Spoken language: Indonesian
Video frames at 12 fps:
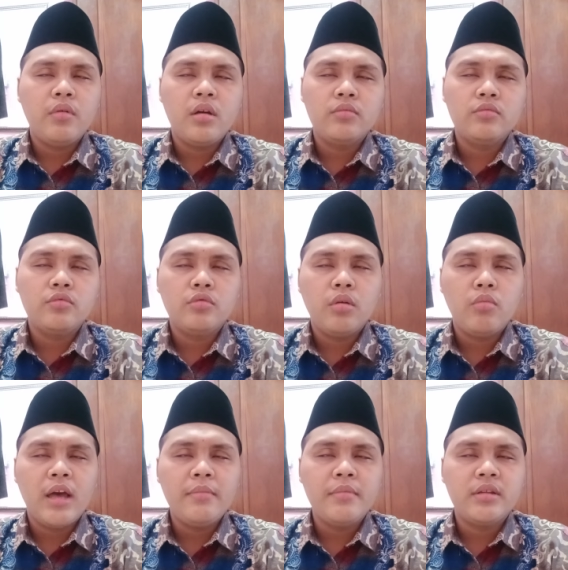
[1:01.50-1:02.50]
Abdullah
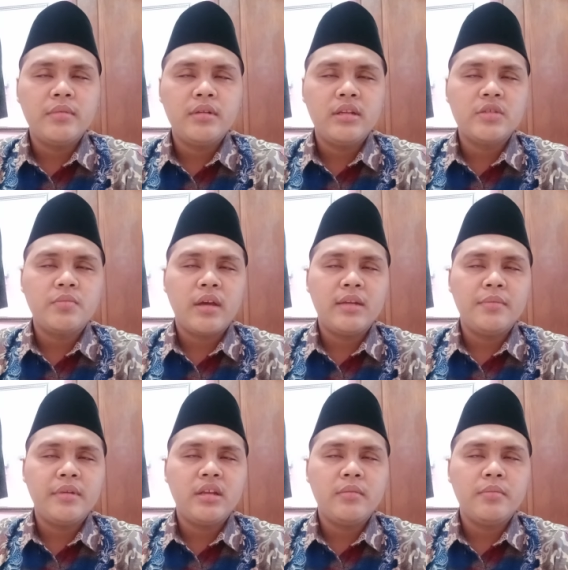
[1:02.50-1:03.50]
Muhammad bin Ismail
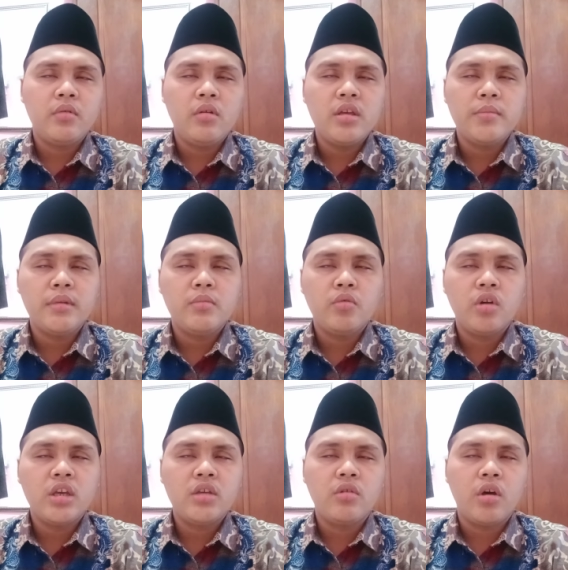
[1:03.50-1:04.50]
bin Ibrahim bin
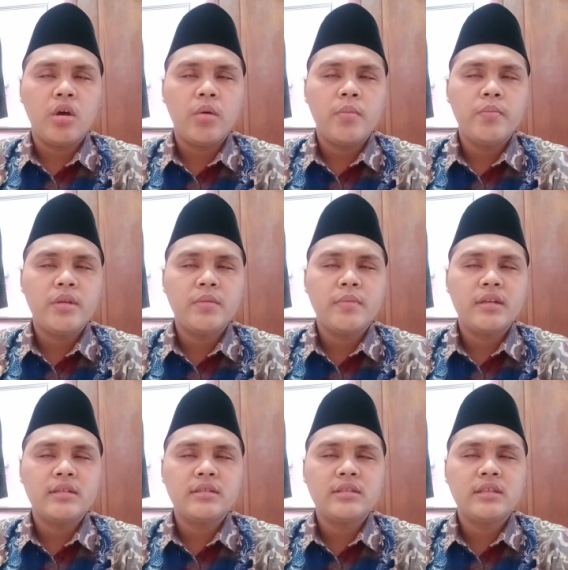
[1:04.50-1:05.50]
Mughirah bin
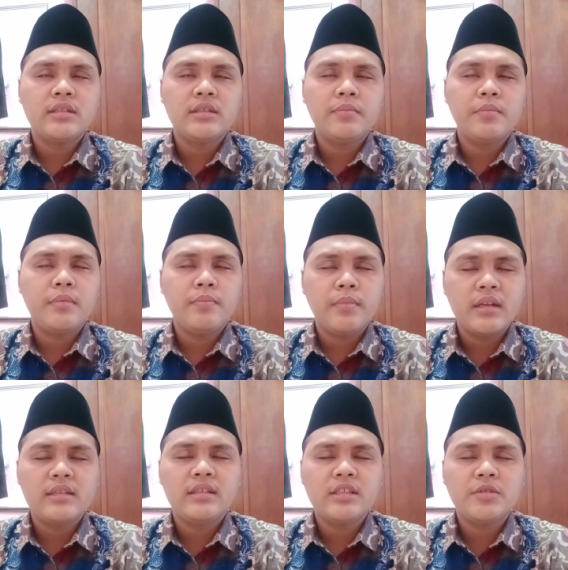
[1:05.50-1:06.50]

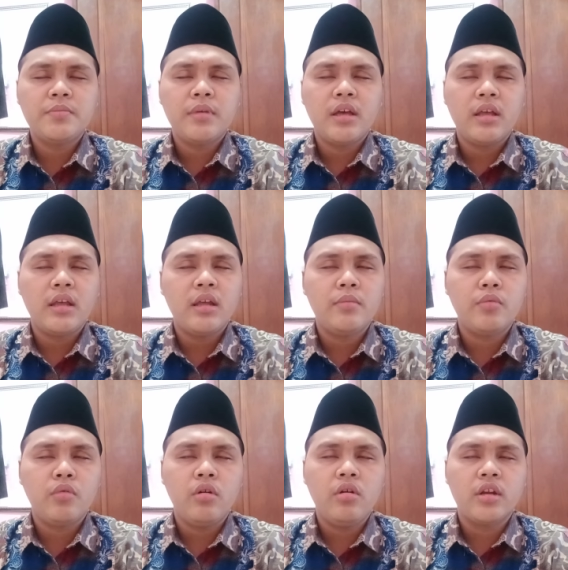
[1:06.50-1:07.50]
Bardisbah
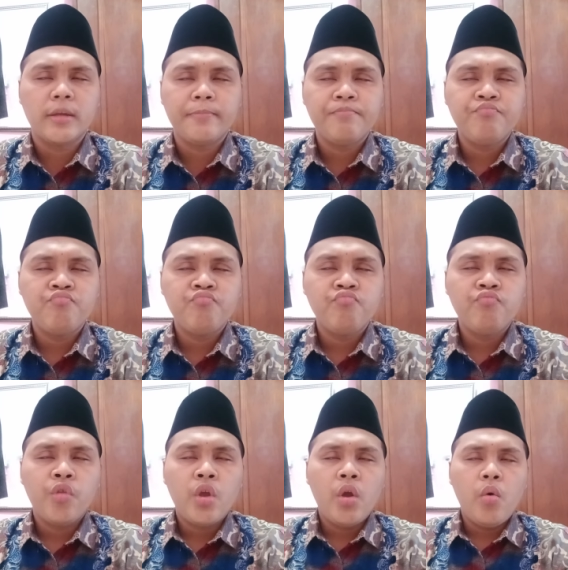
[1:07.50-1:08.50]
Al-Bukhari
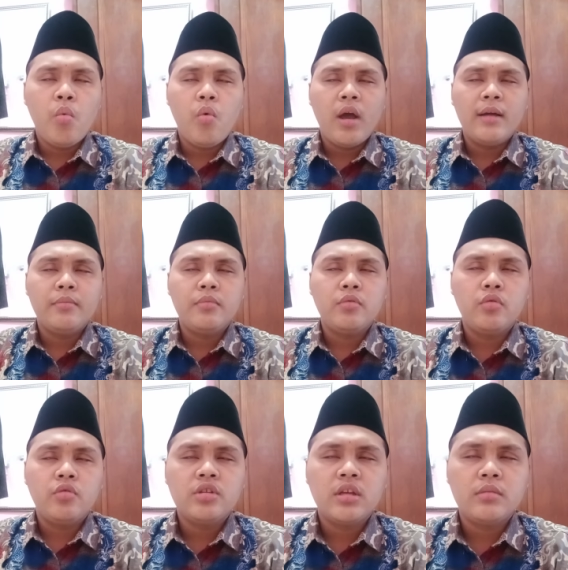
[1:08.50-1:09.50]
wa Abu
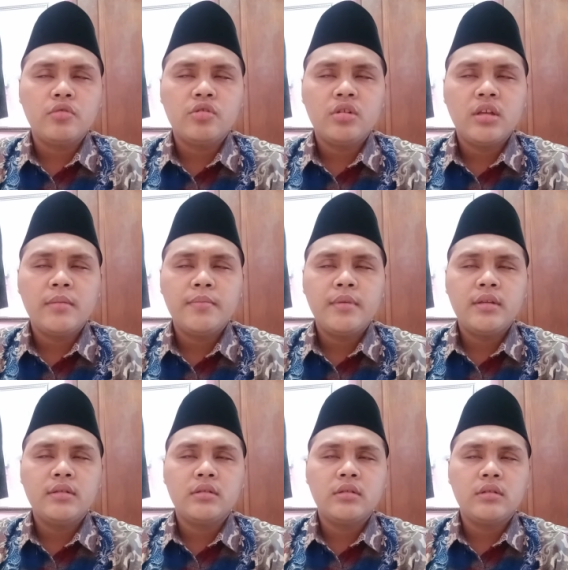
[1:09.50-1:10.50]
Husain Muslim
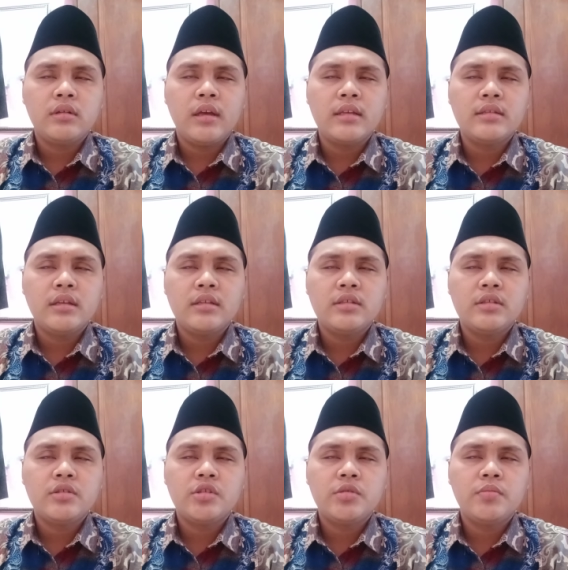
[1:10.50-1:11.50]
bin
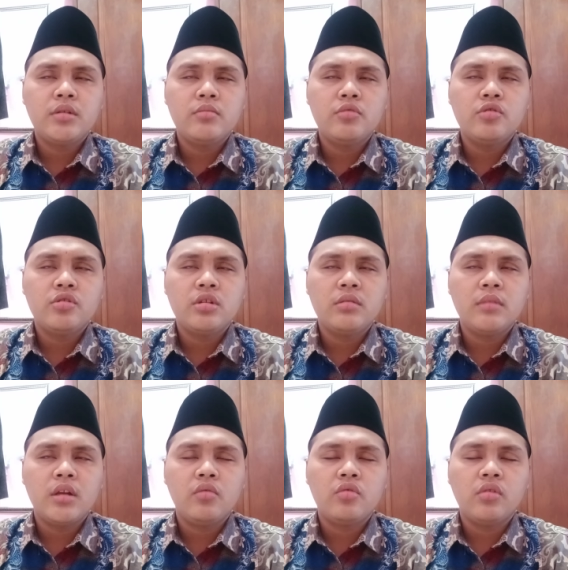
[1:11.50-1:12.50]
Hajjaj bin Muslim
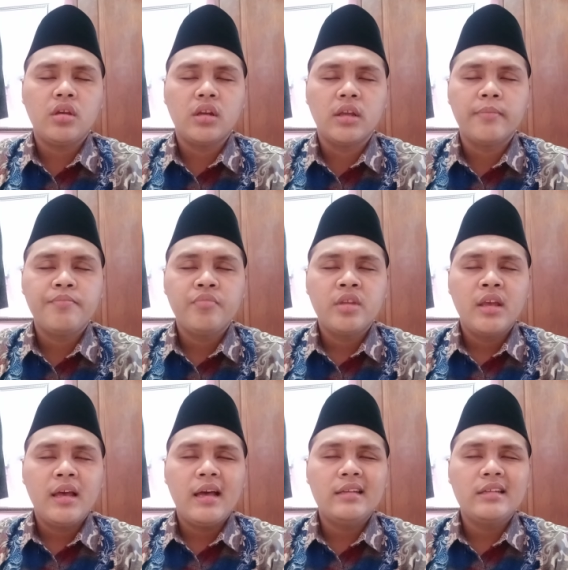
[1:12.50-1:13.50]
Al-Qusairi
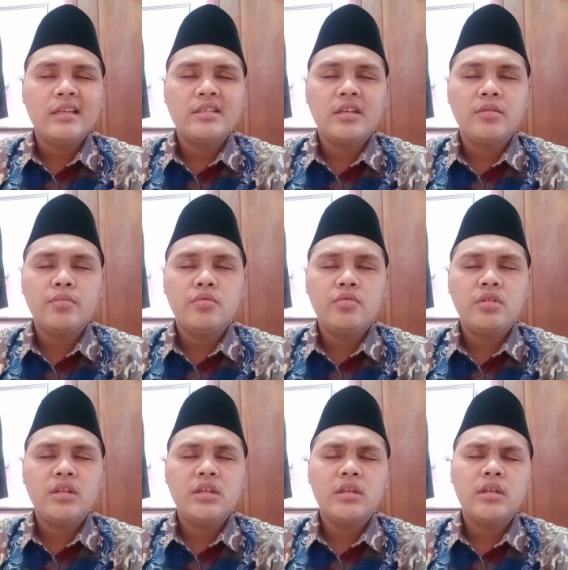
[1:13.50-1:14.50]
Anai
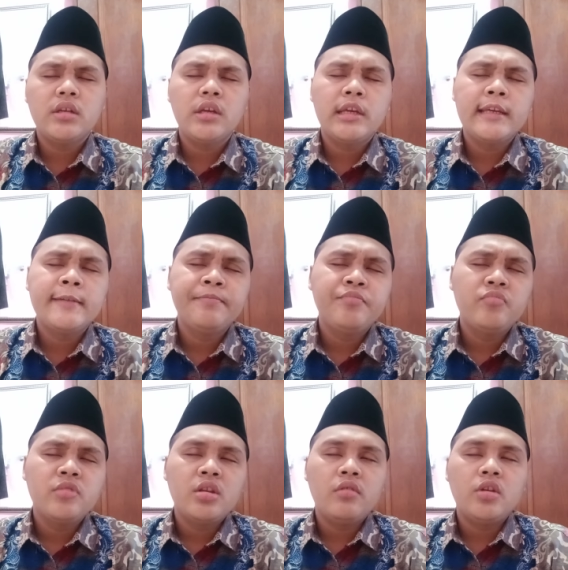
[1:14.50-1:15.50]
Syaiburi
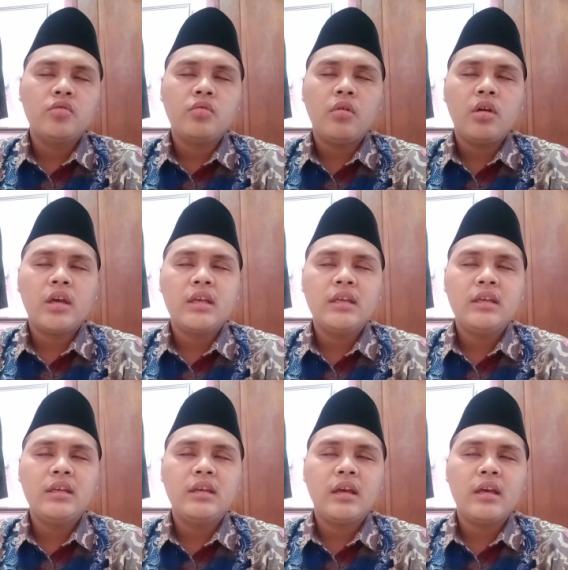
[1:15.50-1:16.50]
fi
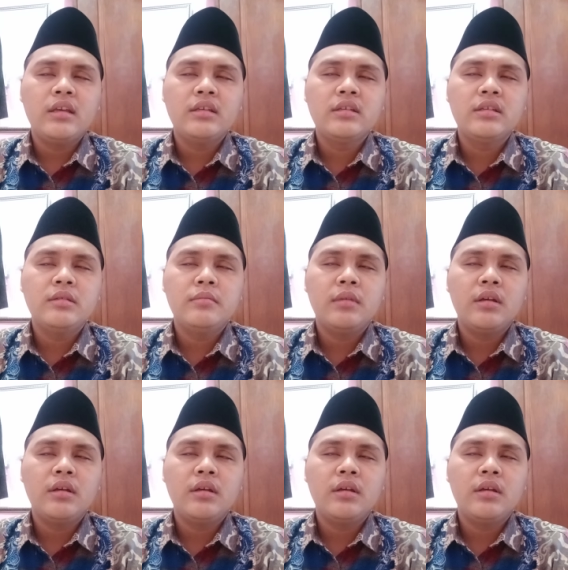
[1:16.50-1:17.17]
sahihaihi